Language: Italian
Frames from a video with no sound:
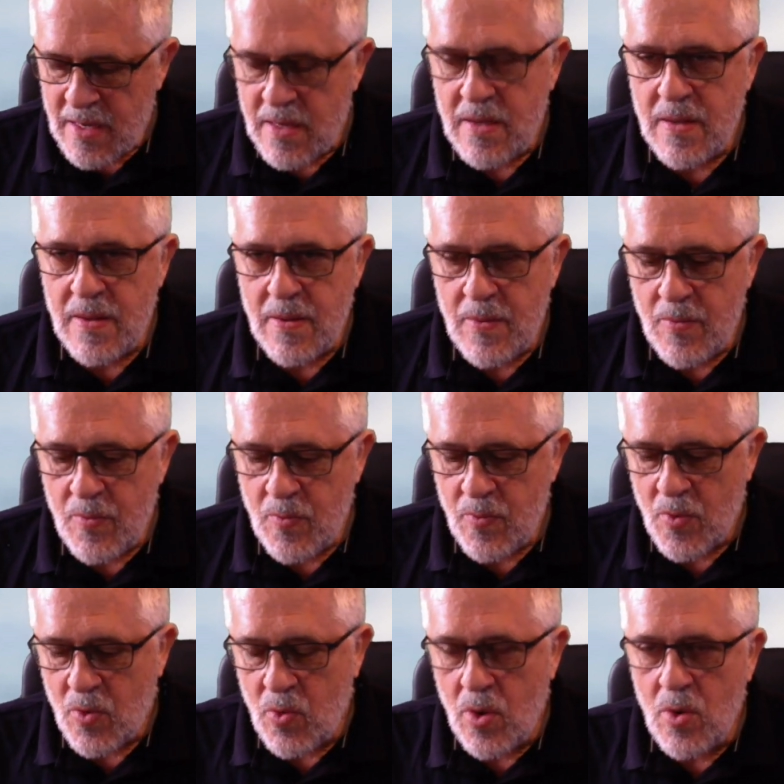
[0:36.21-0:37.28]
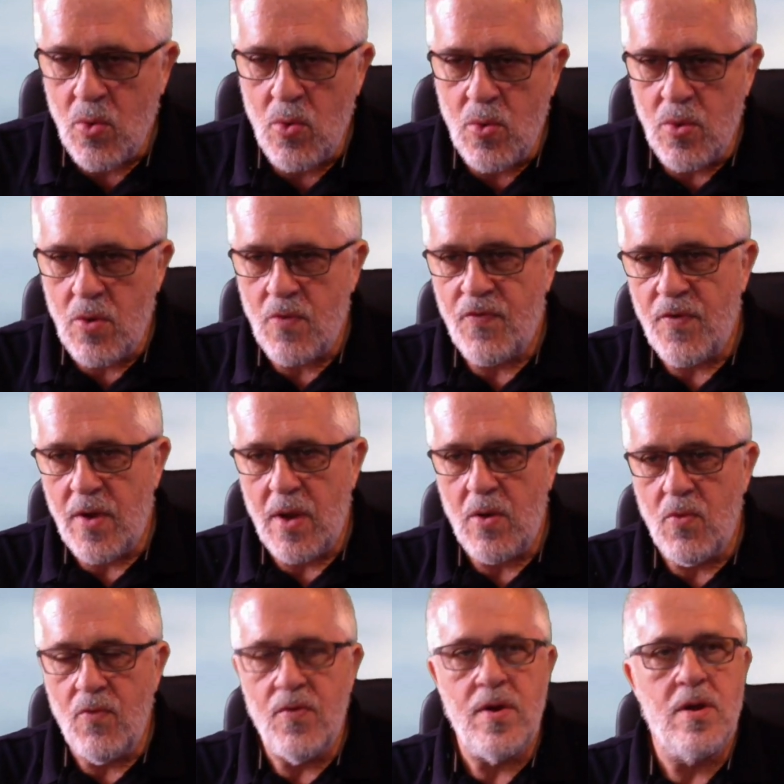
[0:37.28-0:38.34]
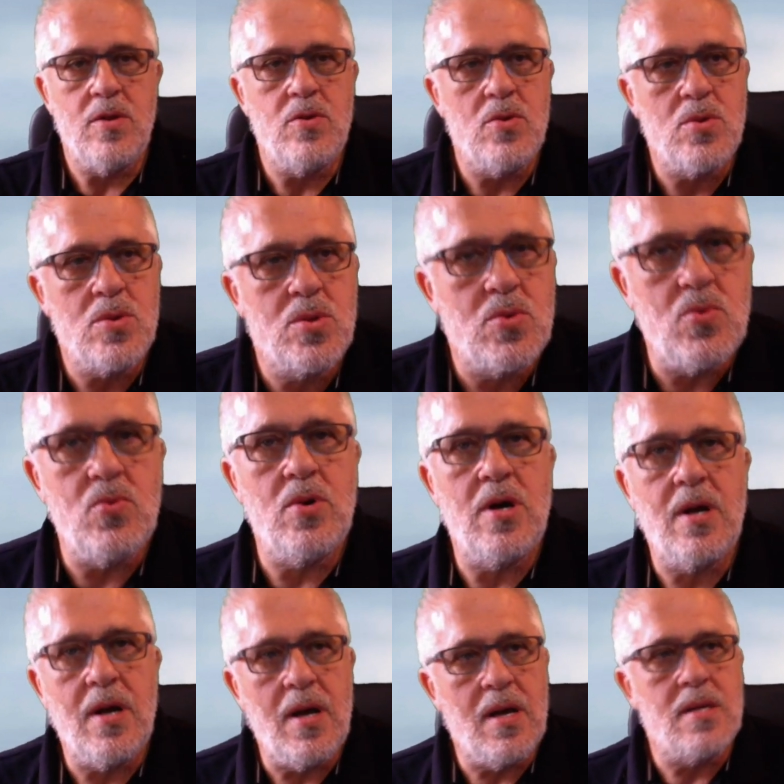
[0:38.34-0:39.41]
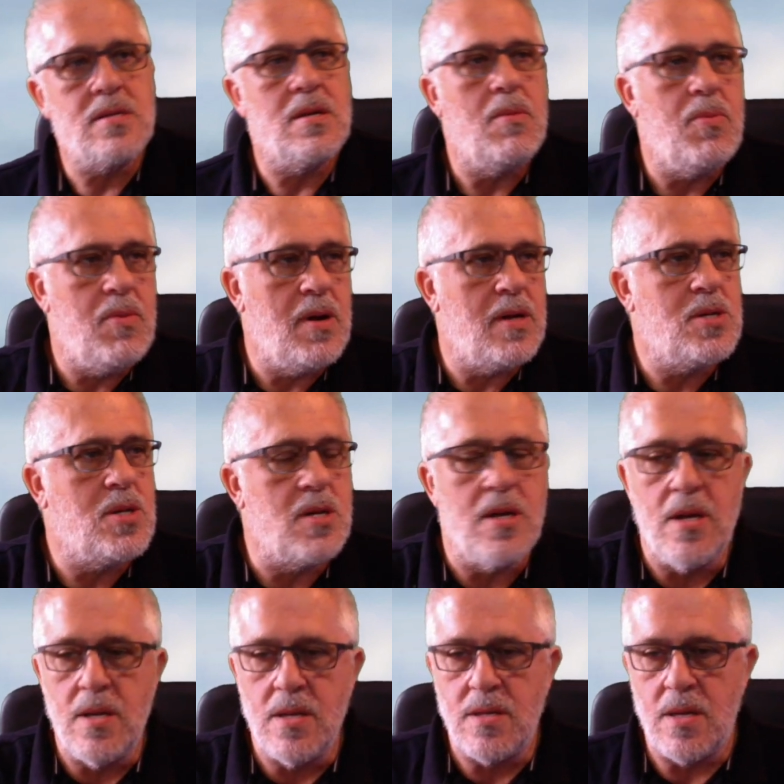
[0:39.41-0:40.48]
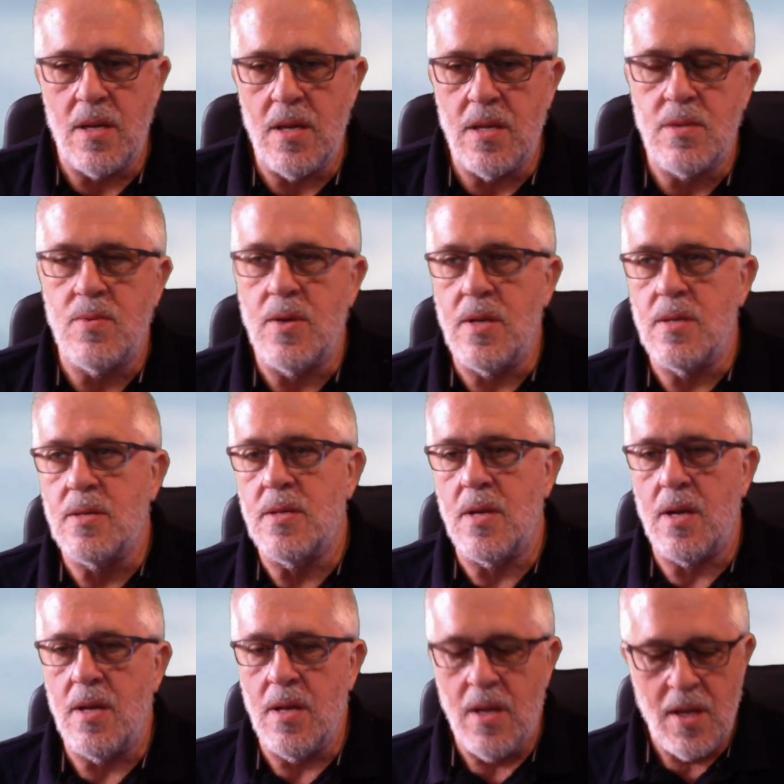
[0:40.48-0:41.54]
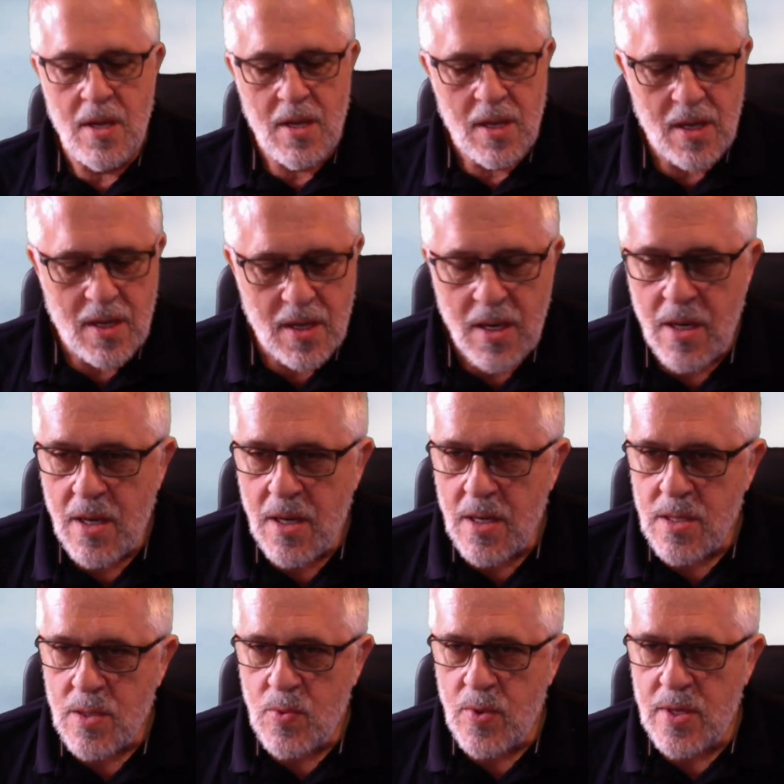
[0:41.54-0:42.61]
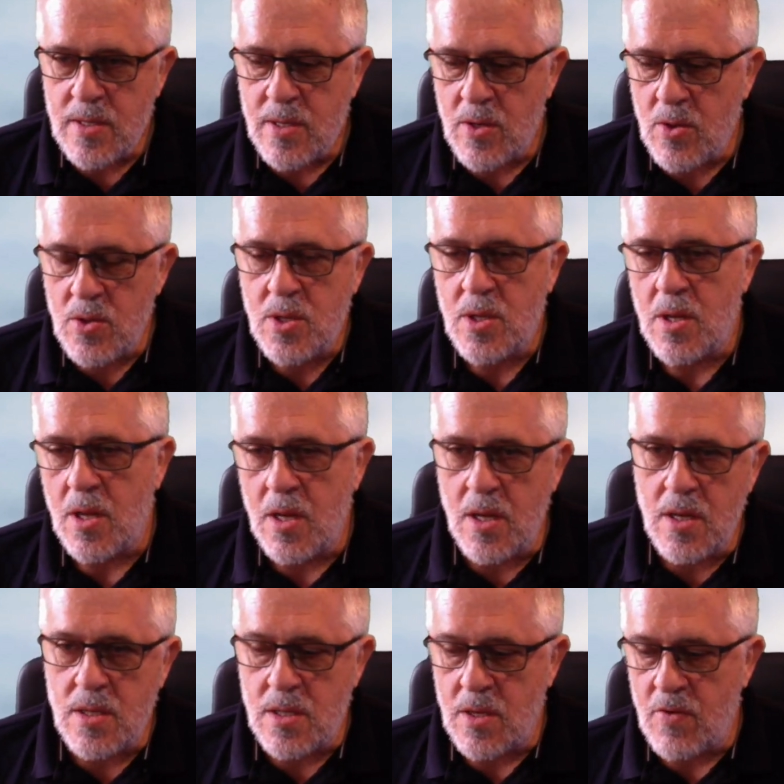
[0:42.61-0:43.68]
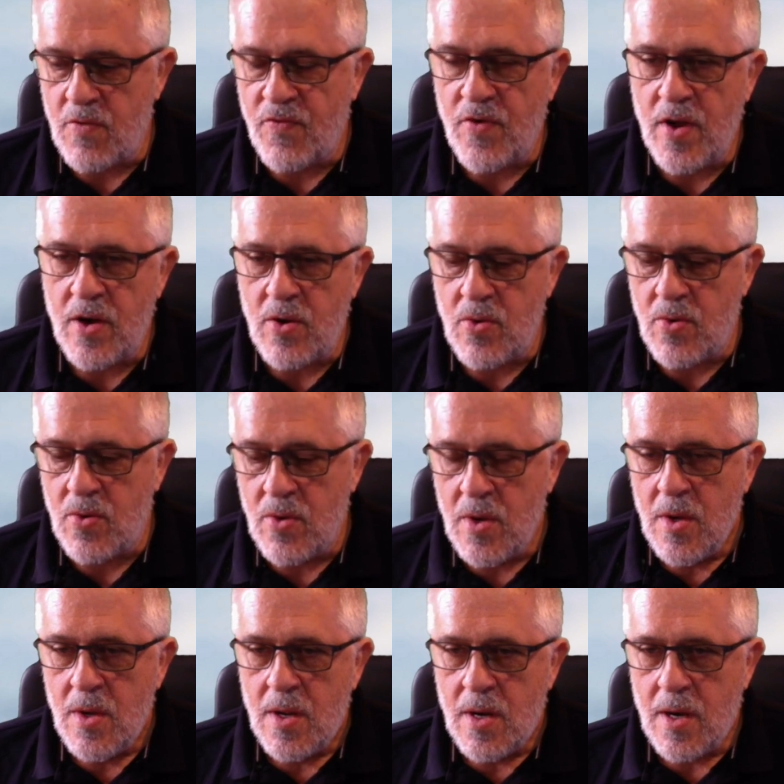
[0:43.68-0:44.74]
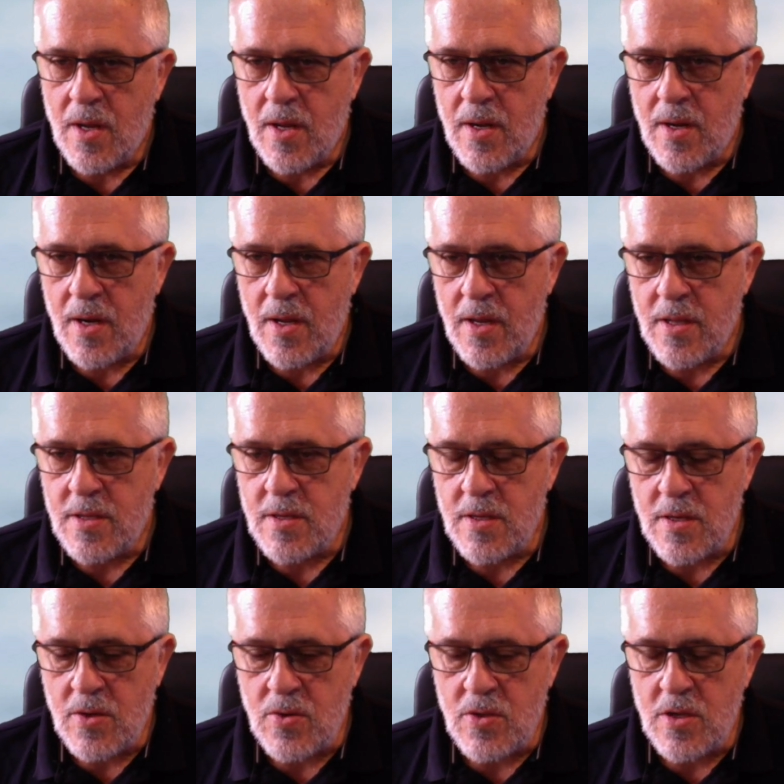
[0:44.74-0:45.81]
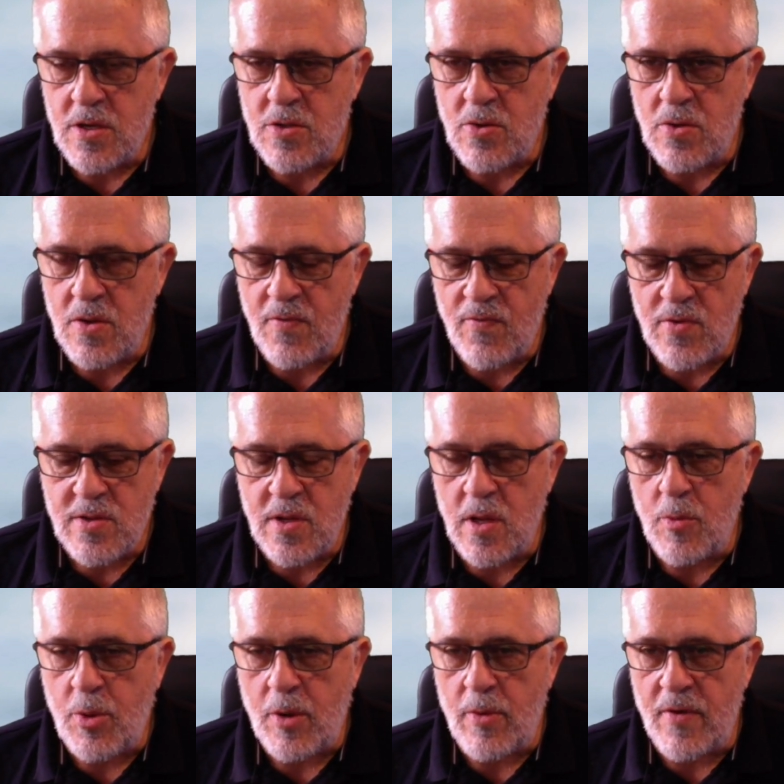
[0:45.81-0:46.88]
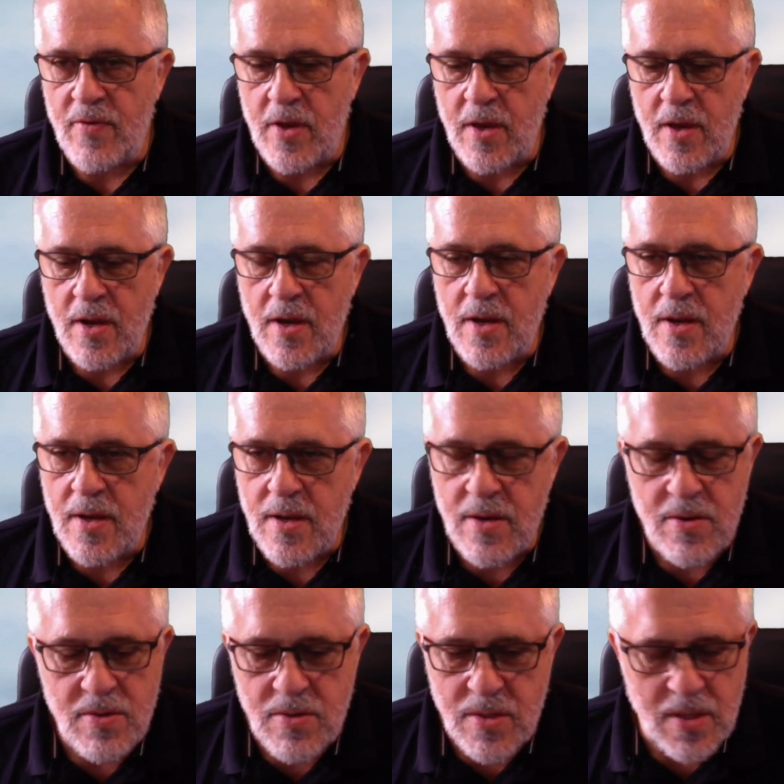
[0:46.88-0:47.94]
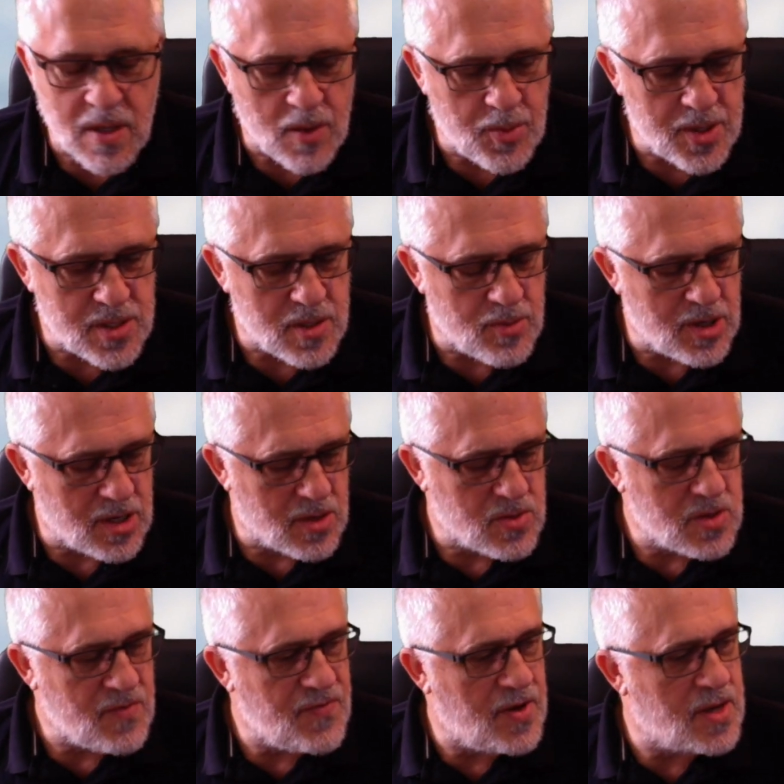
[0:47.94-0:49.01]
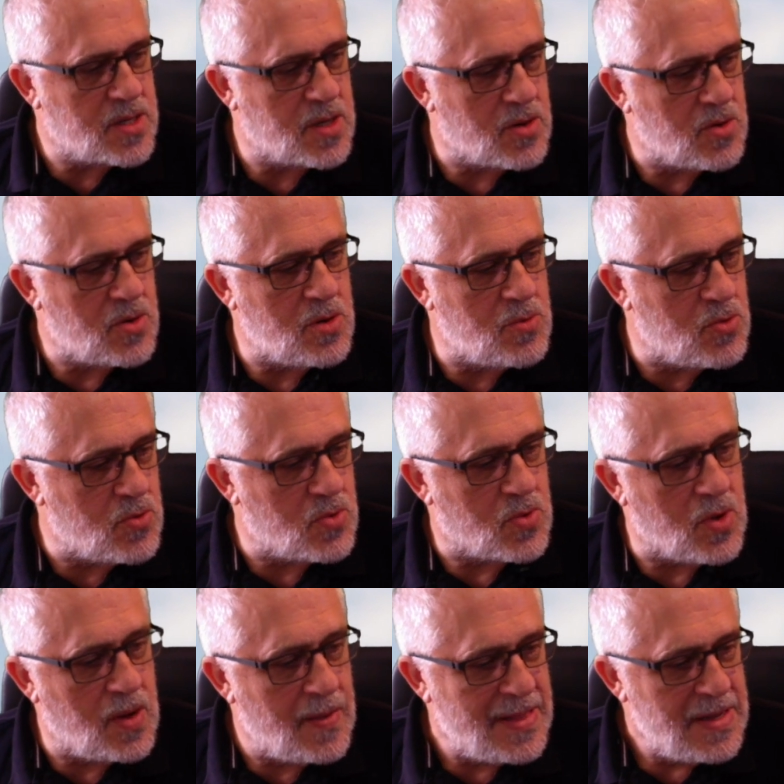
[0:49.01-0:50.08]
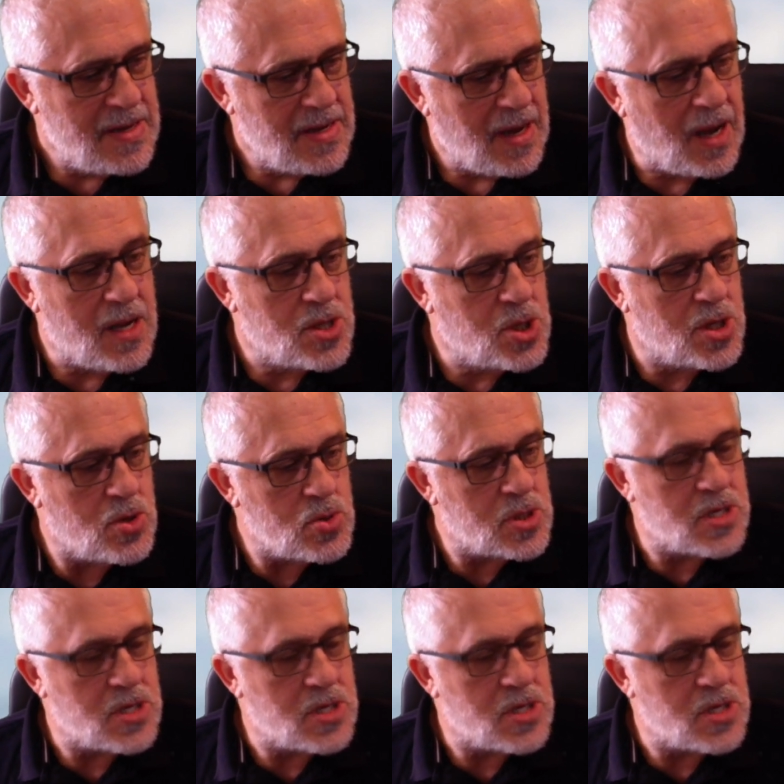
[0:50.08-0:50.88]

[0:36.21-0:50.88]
Ehm, qualcuno fa un video su una casa, è cinese, è svizzera, è svizzero-cinese, fanno la raclette con dentro gli involtini in primavera, non si capisce bene cosa facciano. Comunque, oggi lo